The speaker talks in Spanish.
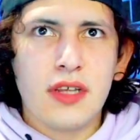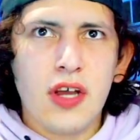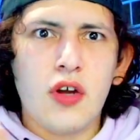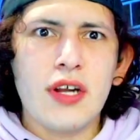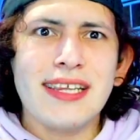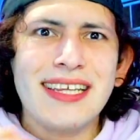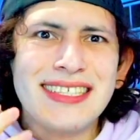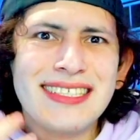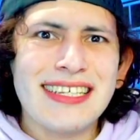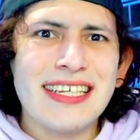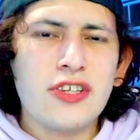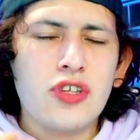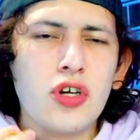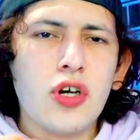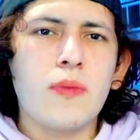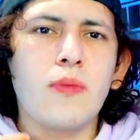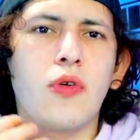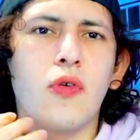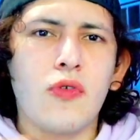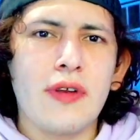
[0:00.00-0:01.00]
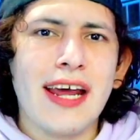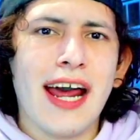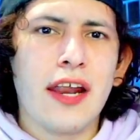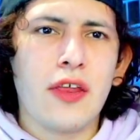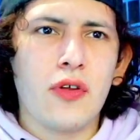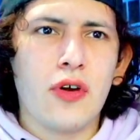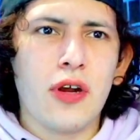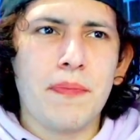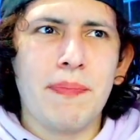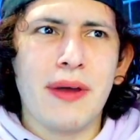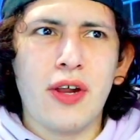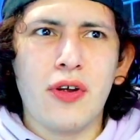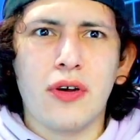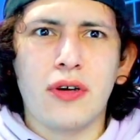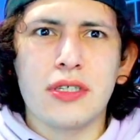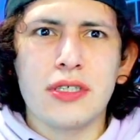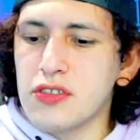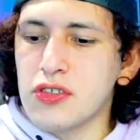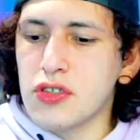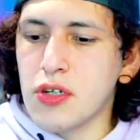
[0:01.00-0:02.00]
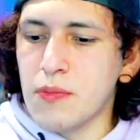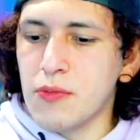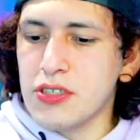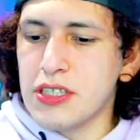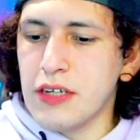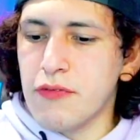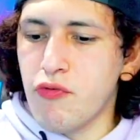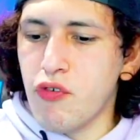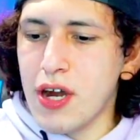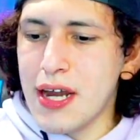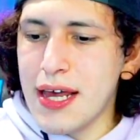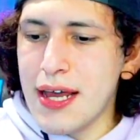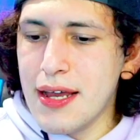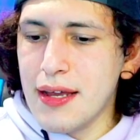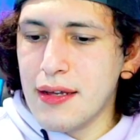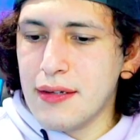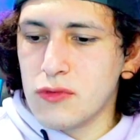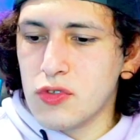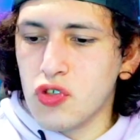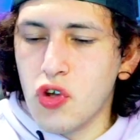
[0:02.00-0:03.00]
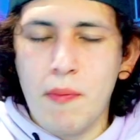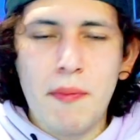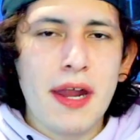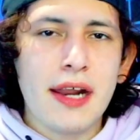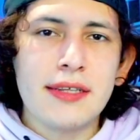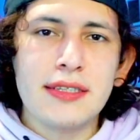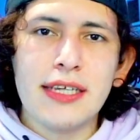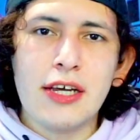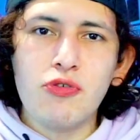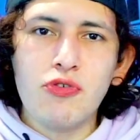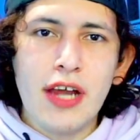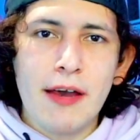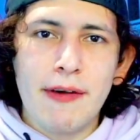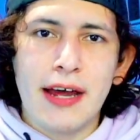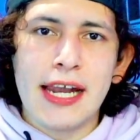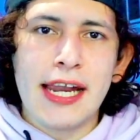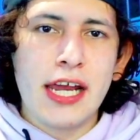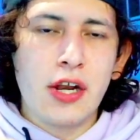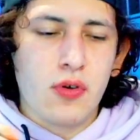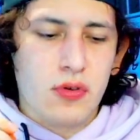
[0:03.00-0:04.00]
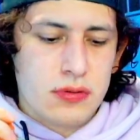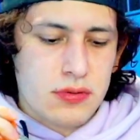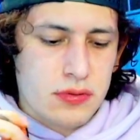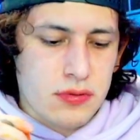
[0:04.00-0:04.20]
Ahorita siento como un ardor, pero como si fuera comerse un habanero.